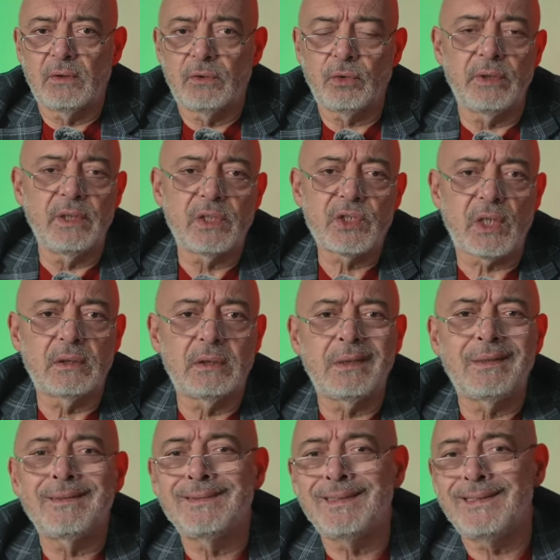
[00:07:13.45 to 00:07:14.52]
Rolling
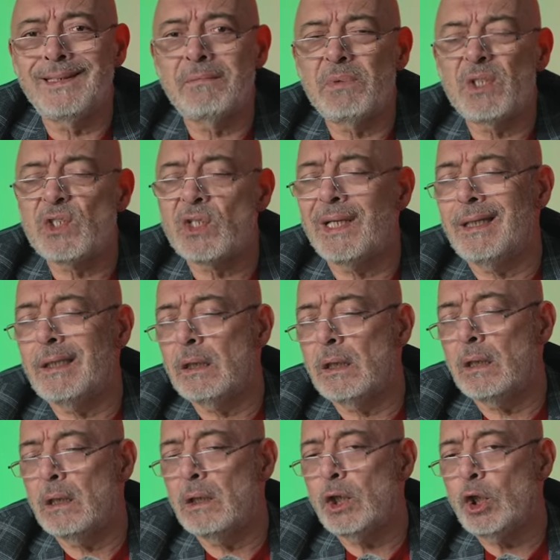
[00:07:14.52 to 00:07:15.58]
Shutter denen bir şey
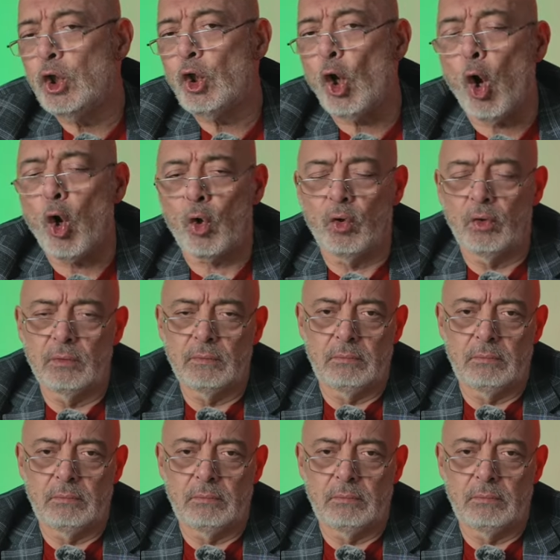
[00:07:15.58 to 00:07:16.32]
yok.